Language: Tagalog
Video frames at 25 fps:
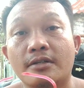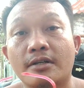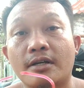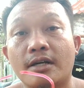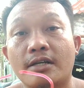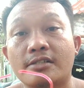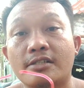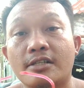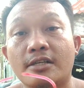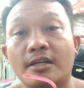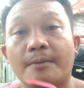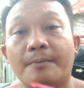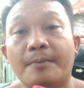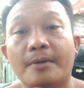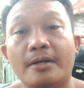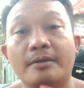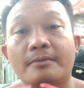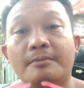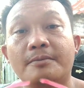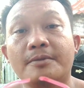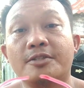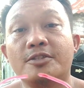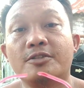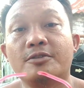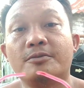kasi kapag
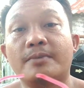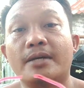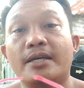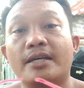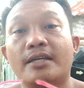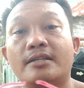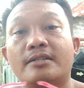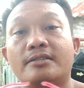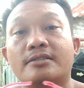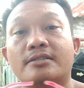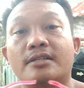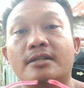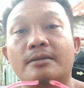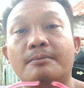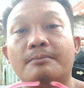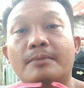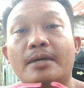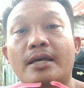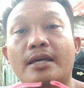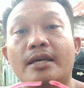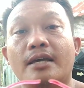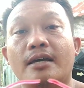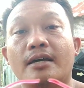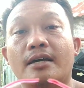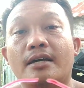medyo maiksi,
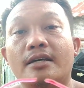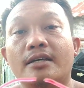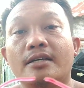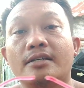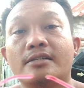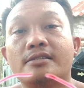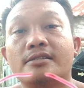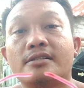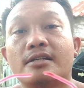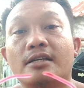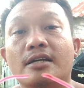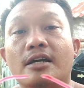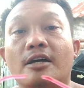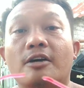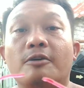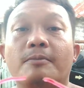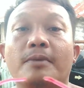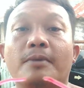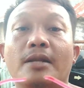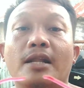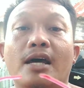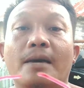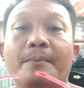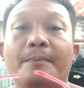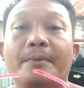ma uh, iksi,
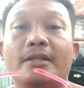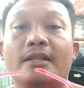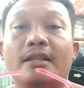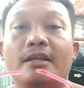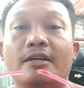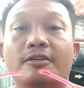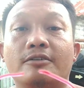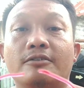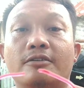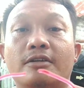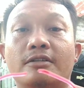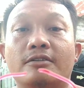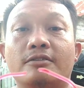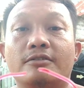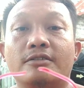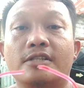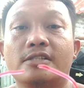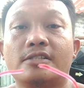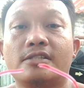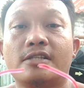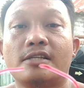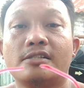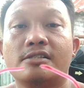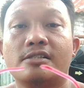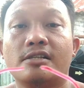malapit lang yung ano
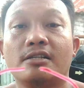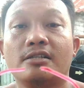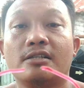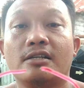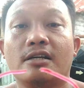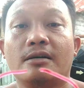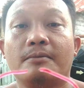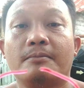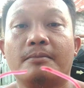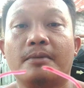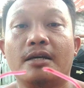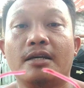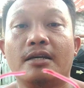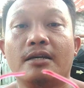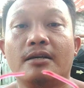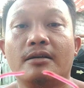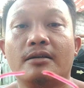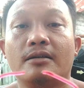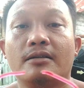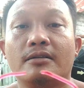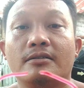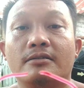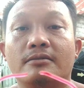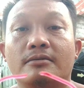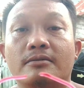distansya niya, may,
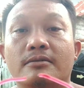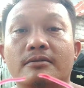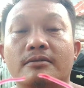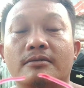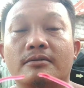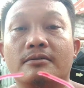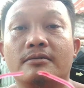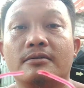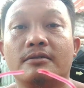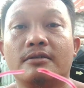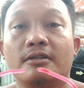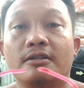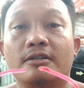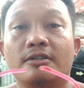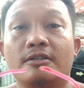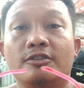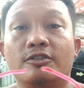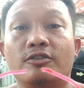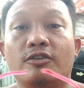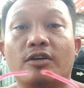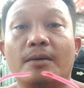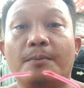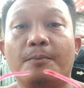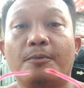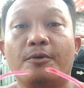
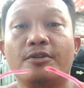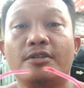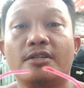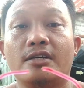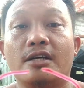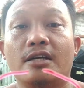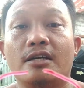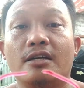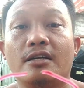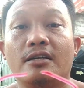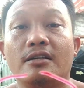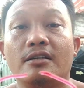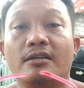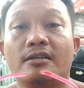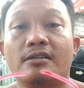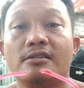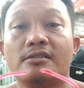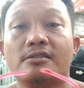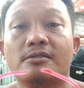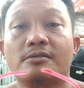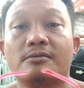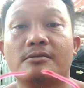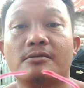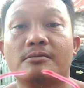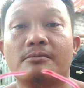yung apoy niya
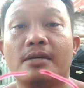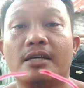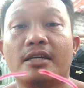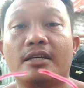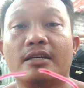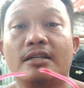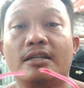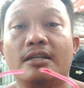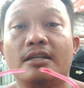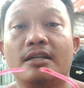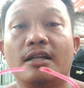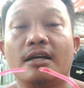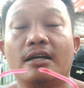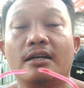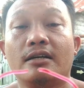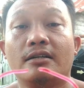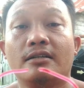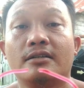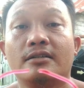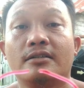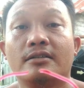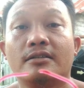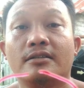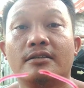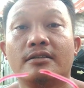is maikli lang.
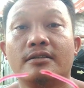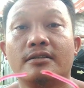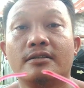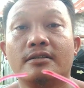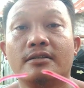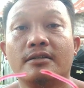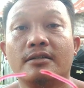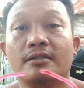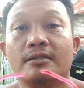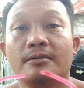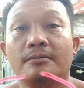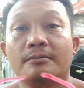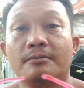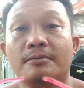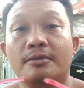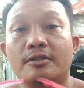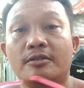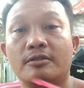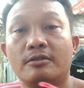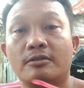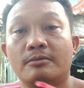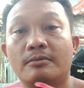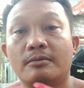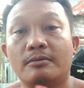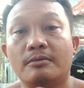
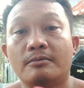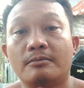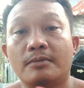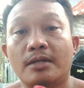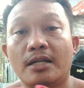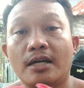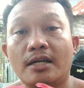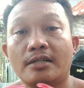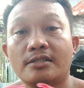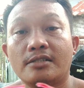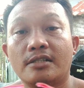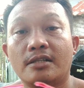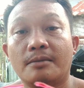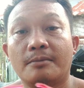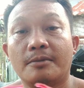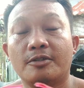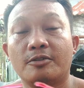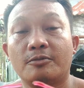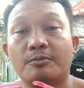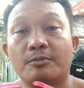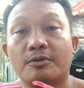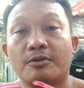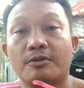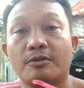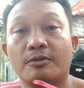Pero malakas din naman
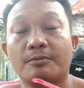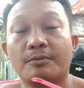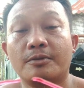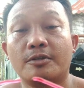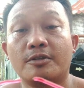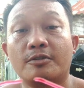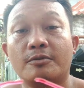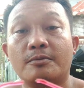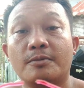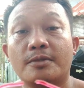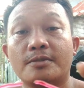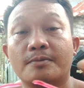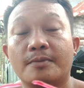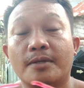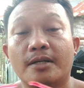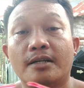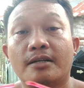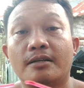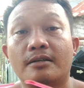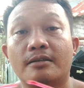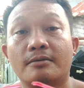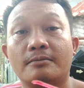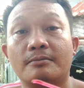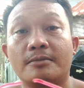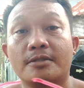yung putok pero mas mag,
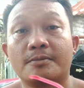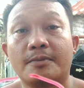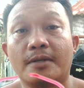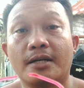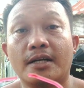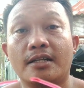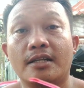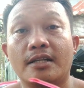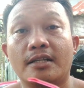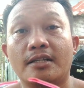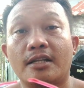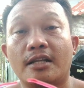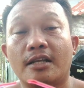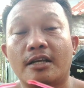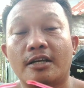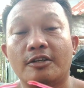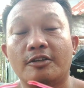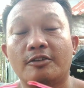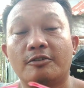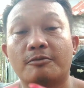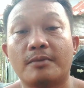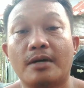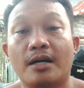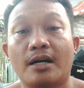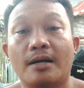mas maganda talaga
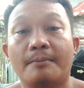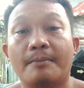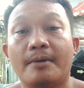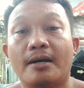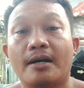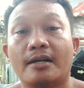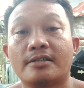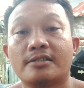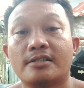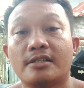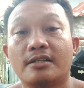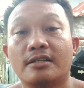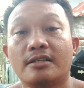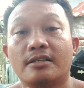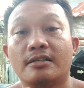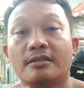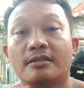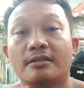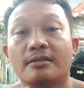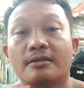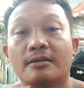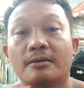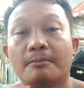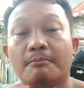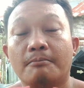yung mahaba kasi
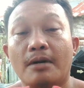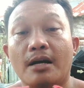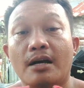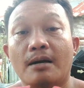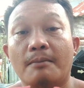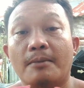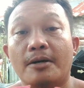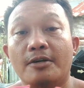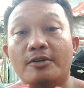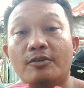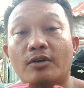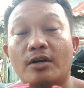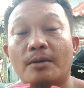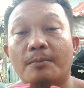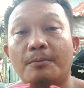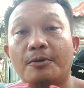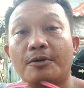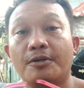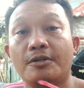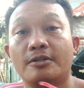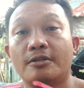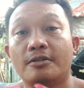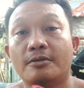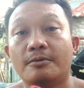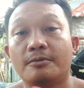mahaba yung
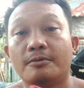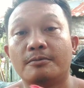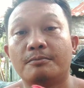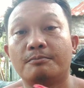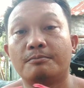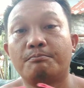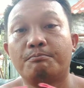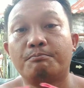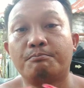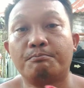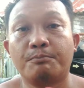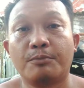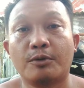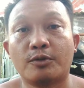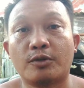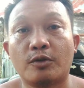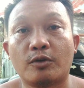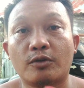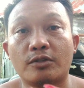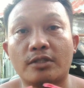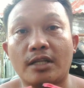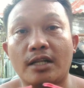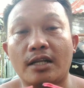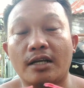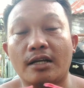apoy,
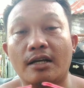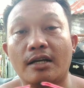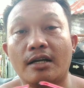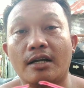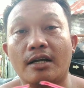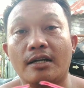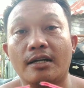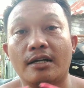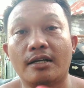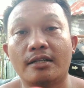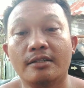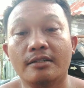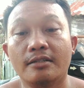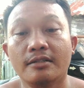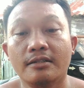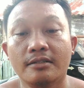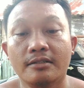putok talaga kaagad.